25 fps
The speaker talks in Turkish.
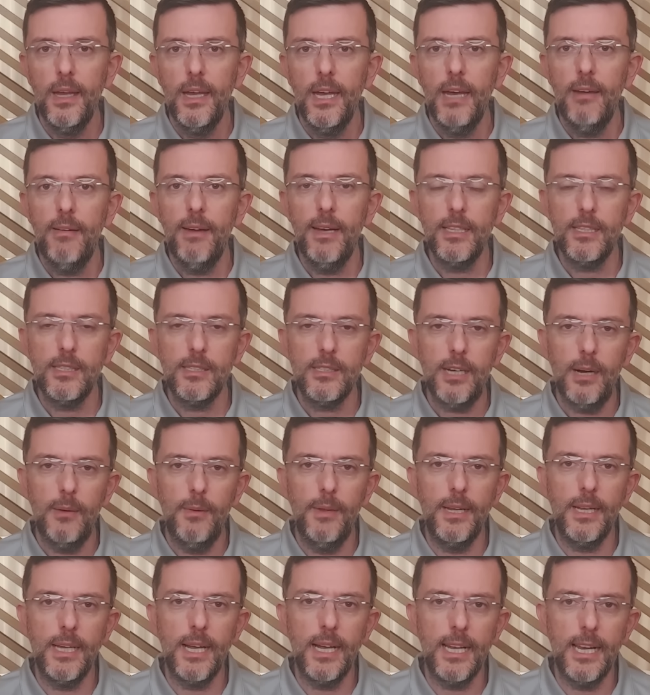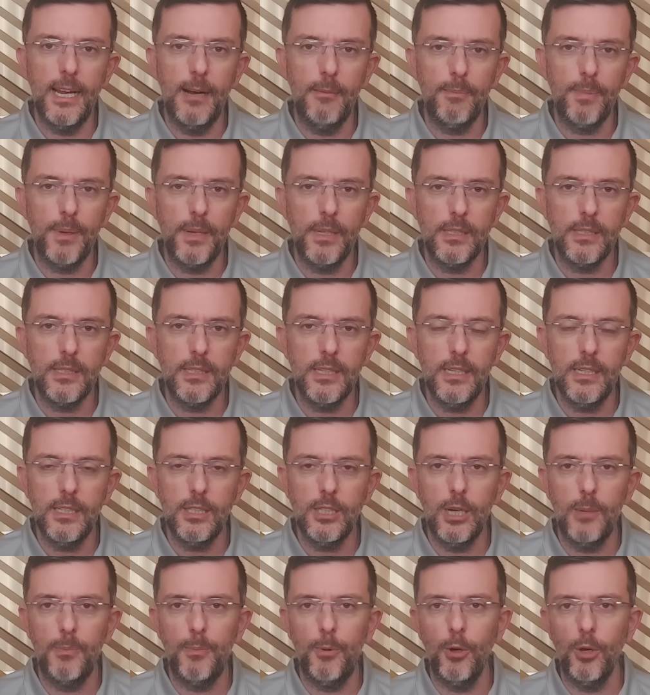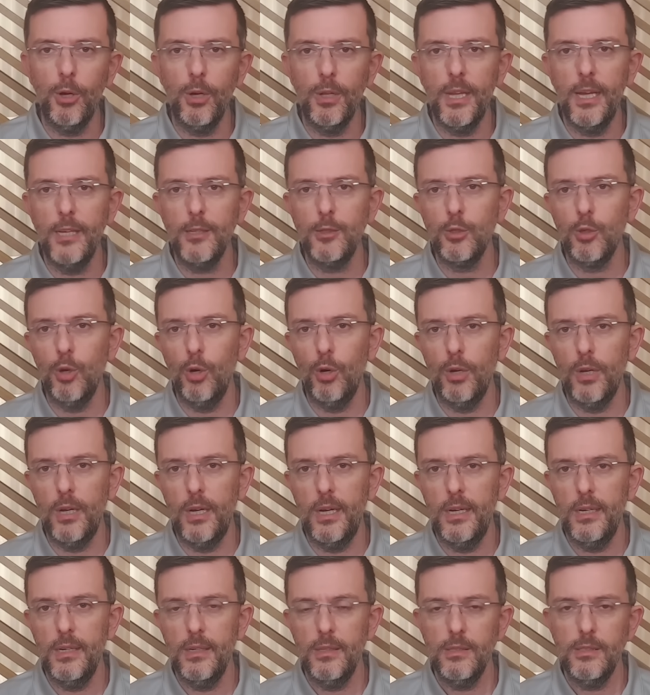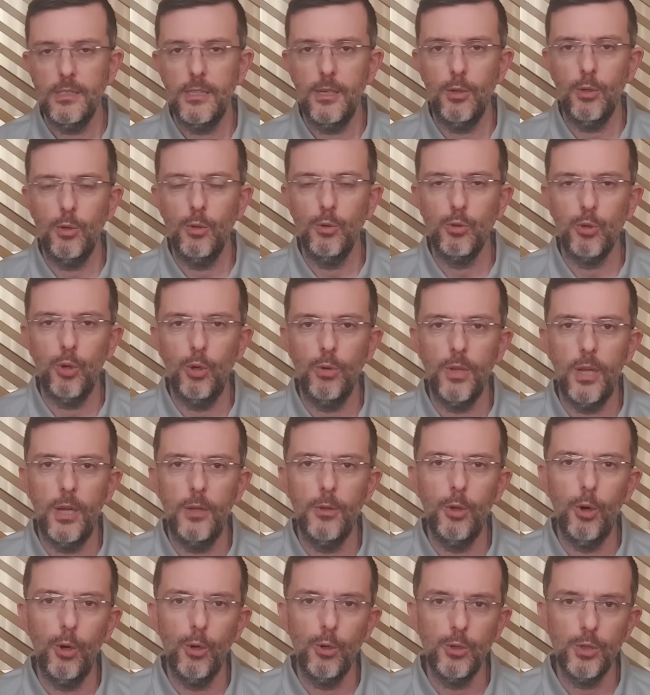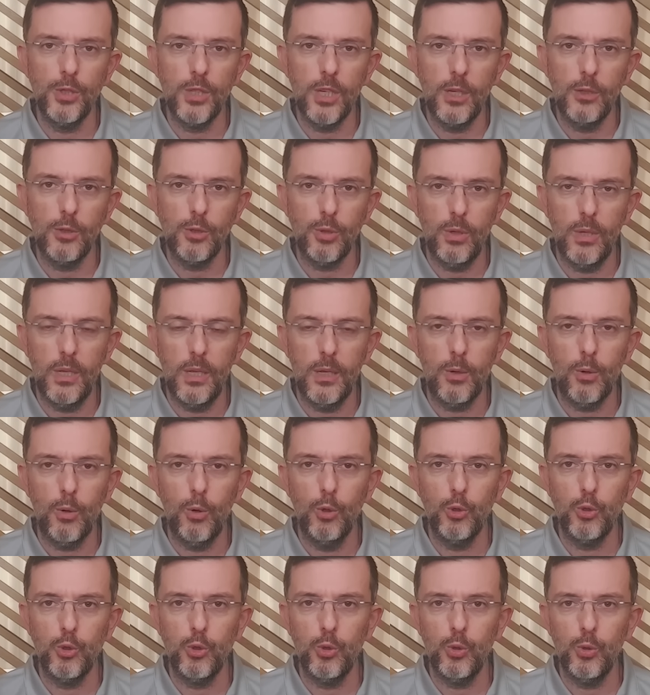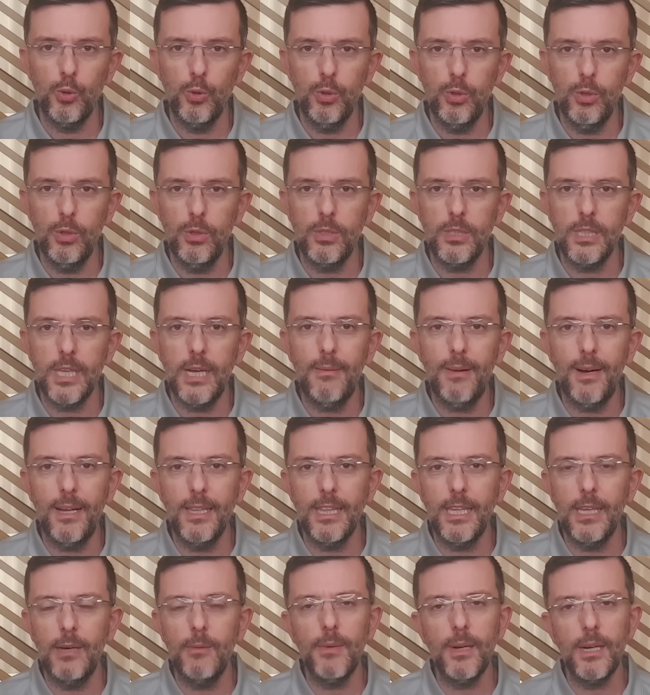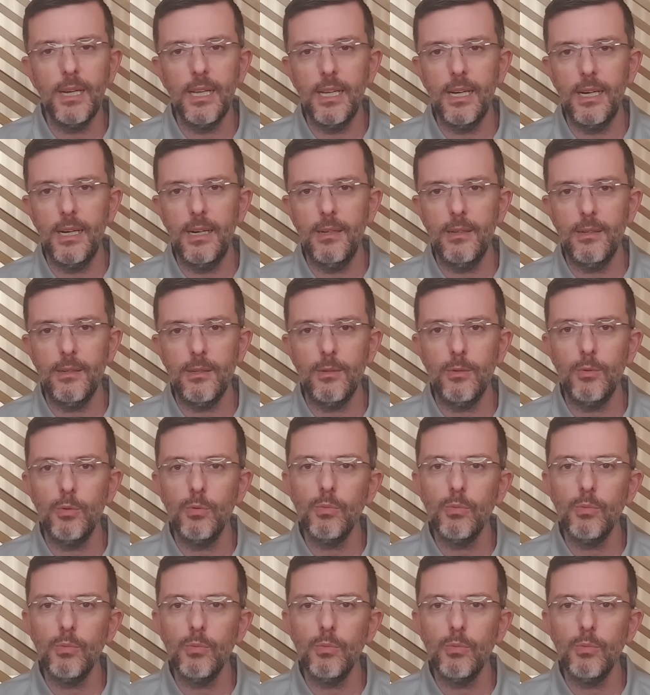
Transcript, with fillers: Evet Amerika Grand Prix'si Japonya'dan sonra sezonun sonundan dördüncü yarış olarak koşuldu. Tam anlamıyla